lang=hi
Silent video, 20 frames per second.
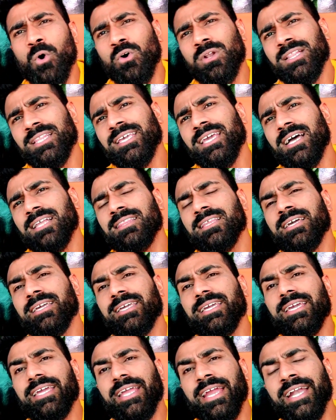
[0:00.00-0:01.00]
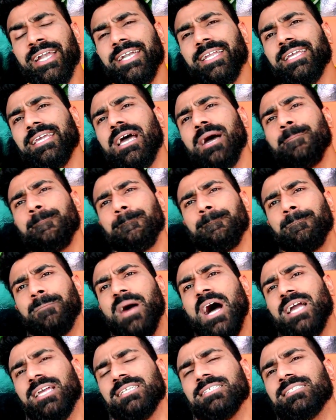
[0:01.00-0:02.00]
बोल दिया था कि इंडिया
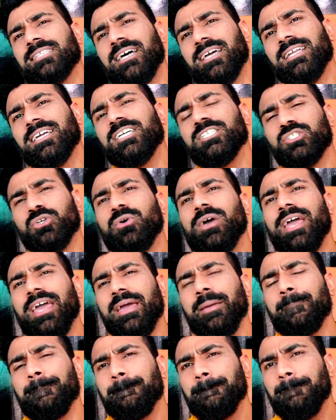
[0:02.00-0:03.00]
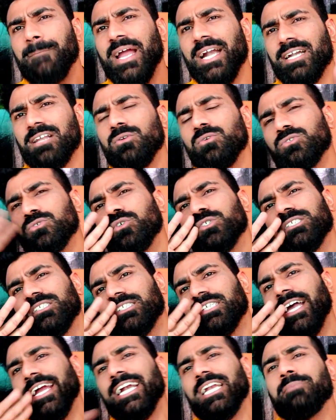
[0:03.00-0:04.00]
पाकिस्तान का जो है मैटर उसको
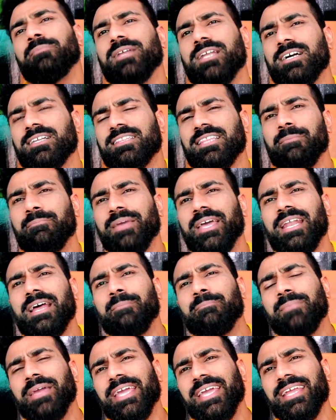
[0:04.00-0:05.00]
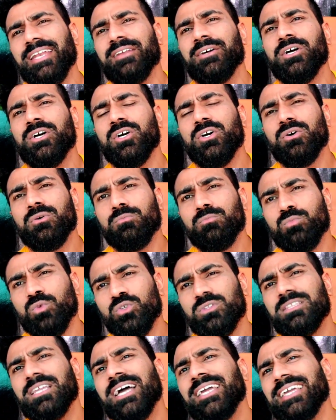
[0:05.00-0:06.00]
साइड में रखते हैं मेरा मेन
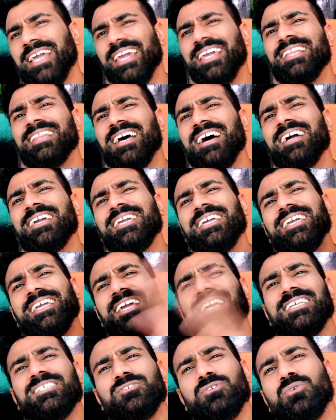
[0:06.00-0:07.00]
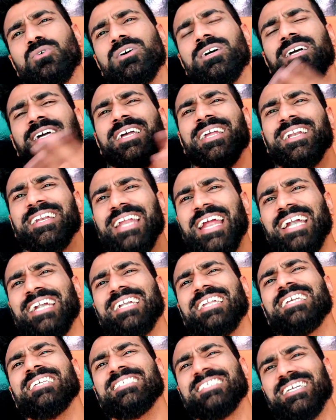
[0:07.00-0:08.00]
मुद्दा यही था कि ये जो
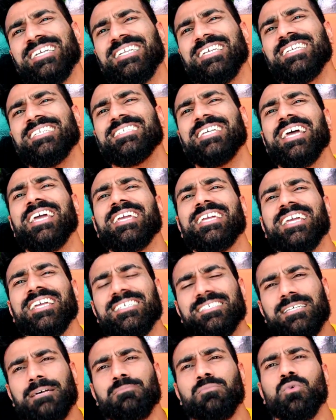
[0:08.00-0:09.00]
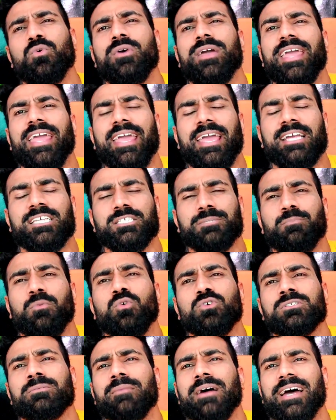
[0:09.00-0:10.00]
नेटी सीरीज है ये सबको
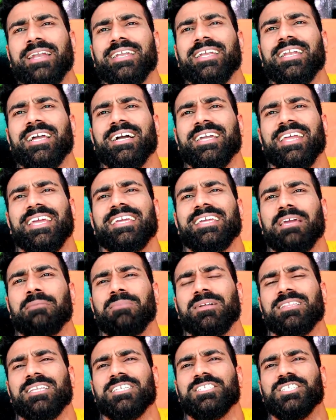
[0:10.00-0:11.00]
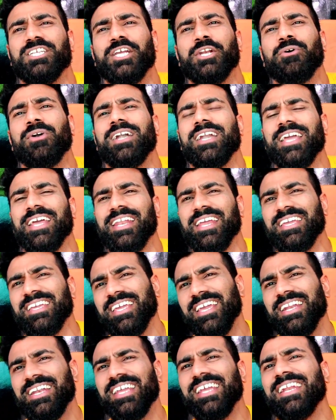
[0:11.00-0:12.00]
एक्सपोज मारने लग रहे हैं ये बंदे स्टीरोड ले रहे हैं
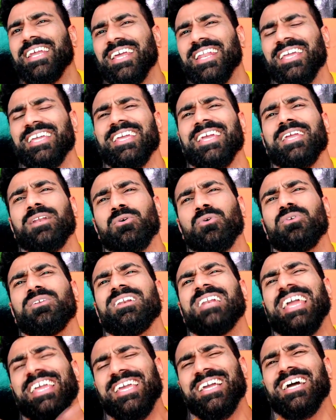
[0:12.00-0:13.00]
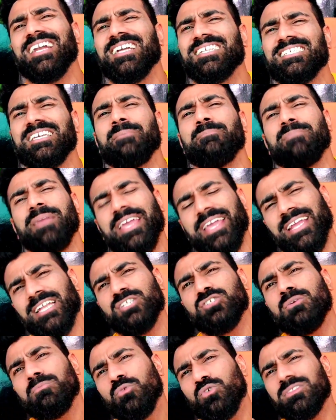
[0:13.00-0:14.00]
ये नहीं ले रहे ये इनको नहीं करना चाहिए
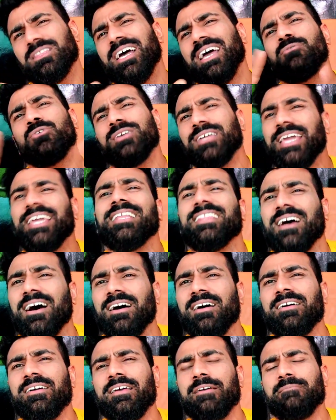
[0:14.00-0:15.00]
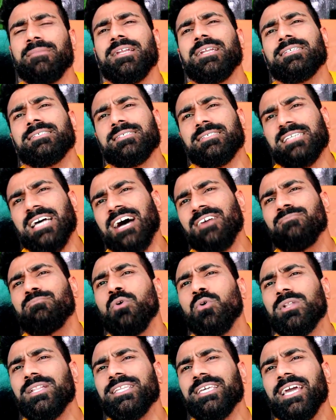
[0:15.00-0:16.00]
मेन जो मुद्दा है वो यही था मैंने साफ
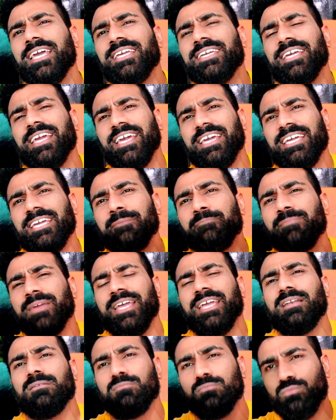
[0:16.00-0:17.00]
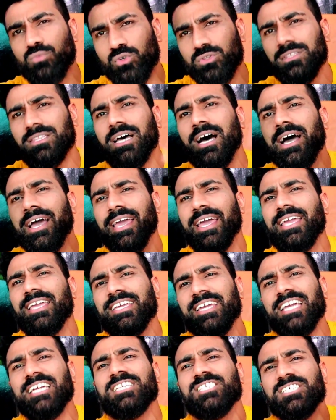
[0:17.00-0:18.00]
बोल दिया यही मेन मुद्दा है
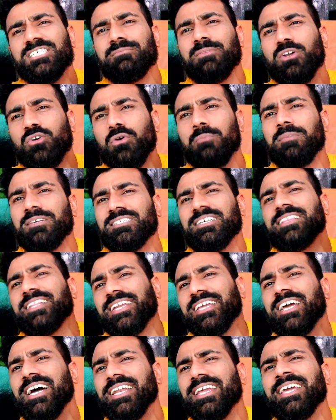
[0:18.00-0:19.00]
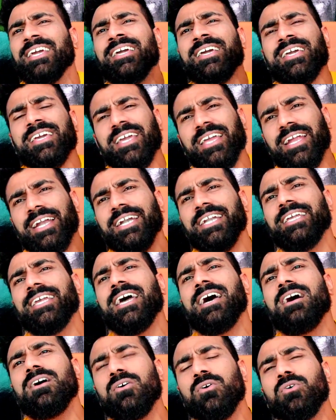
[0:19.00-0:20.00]
यही चीज़ मेरे को पसंद नहीं आ रही
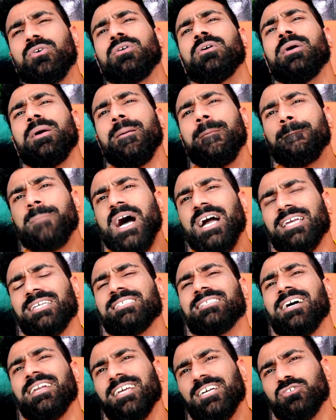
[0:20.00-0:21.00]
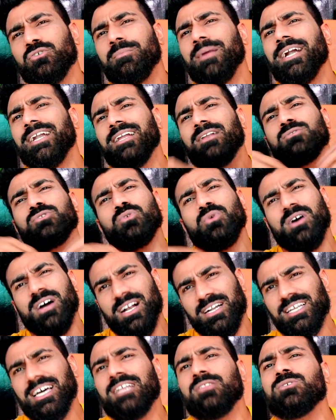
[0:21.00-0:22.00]
इंडिया और पाकिस्तान का जो मैटर है उसको
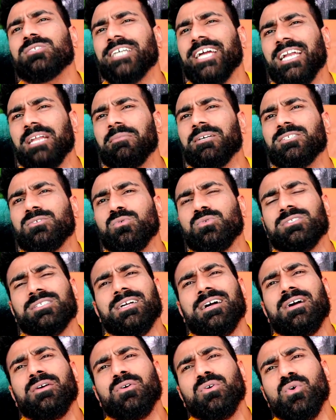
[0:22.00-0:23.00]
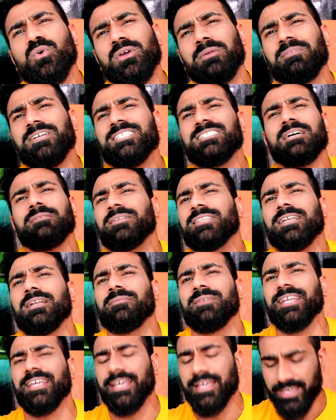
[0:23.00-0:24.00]
हटा दो साइड बस उसका कोई बीच का
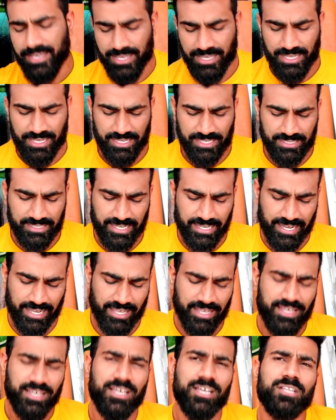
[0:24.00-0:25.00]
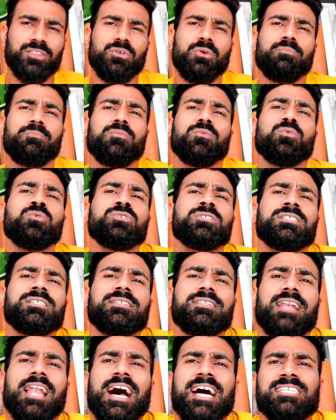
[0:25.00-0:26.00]
मतलब नहीं है ठीक है तो उस
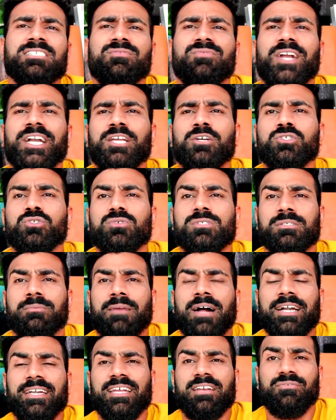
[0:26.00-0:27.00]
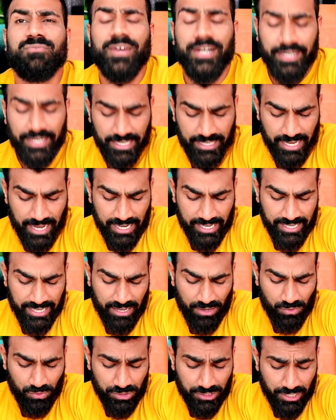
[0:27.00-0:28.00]
लास्ट वीडियो जो स्मार्ट एंड फिट ने डाली
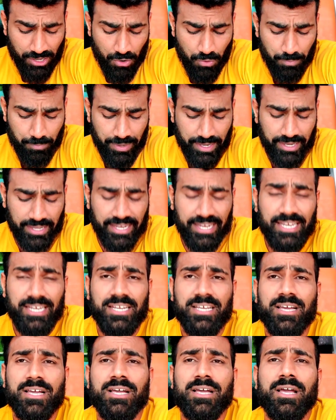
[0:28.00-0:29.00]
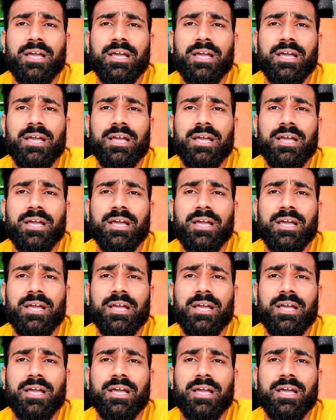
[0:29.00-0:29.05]
है उसके ऊपर इन